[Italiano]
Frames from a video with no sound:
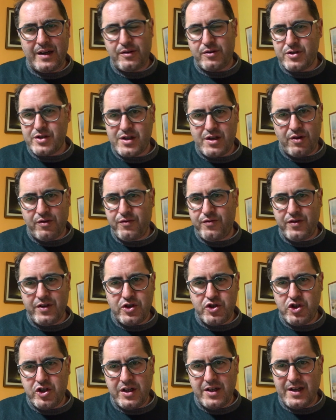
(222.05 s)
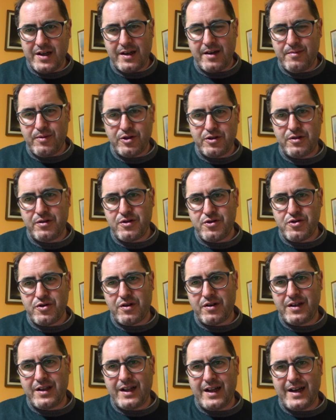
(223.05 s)
nostra officina che è molto
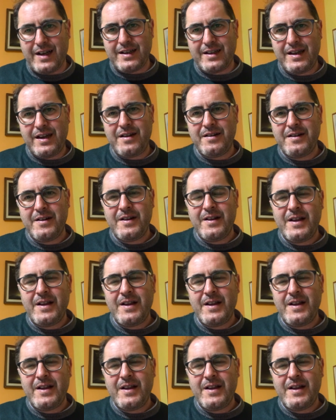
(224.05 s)
disordinata.